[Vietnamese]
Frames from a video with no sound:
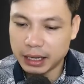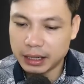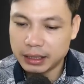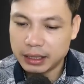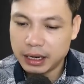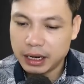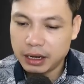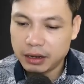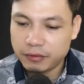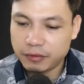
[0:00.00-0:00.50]

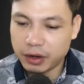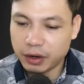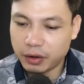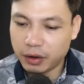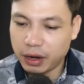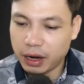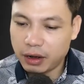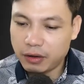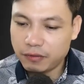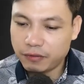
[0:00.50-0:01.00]
Ghé run
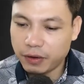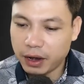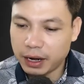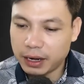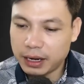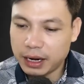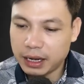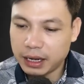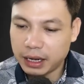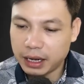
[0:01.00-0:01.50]
rẩy đưa tay
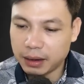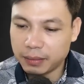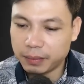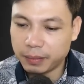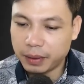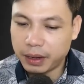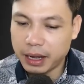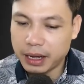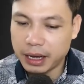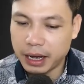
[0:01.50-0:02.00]
lên chỉ
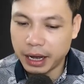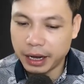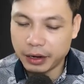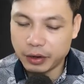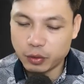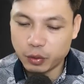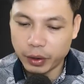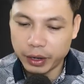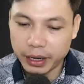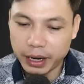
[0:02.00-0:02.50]
vào lão.